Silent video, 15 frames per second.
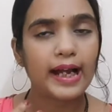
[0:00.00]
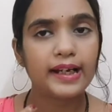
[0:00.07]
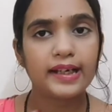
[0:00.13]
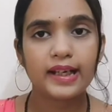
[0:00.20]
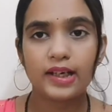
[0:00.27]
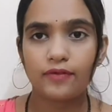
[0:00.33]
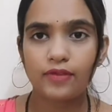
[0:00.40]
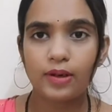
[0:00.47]

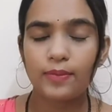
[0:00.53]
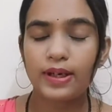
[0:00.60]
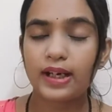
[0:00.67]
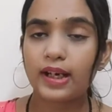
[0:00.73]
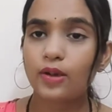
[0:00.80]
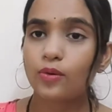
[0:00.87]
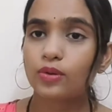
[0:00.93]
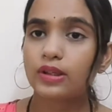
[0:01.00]
एंटी
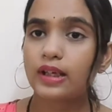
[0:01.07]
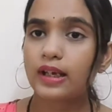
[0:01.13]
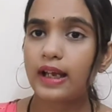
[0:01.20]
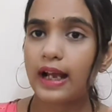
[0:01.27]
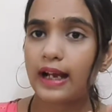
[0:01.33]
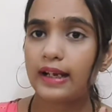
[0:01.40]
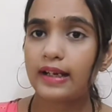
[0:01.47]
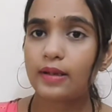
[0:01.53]
इन्फ्लेमेटरी होता
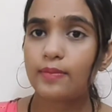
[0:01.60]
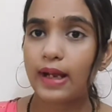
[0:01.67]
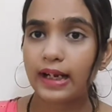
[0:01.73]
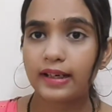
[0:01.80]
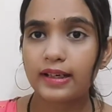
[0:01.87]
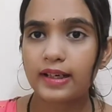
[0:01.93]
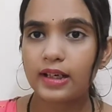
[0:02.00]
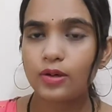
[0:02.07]
है एंटी
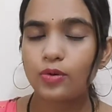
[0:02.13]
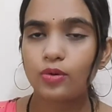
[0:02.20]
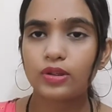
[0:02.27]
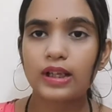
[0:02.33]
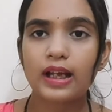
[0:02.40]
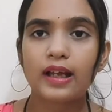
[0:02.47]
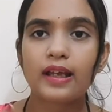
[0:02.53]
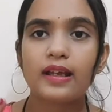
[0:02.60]
बैक्टीरियल
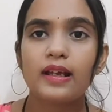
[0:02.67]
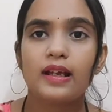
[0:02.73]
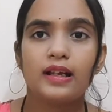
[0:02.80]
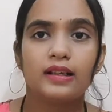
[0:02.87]
होता है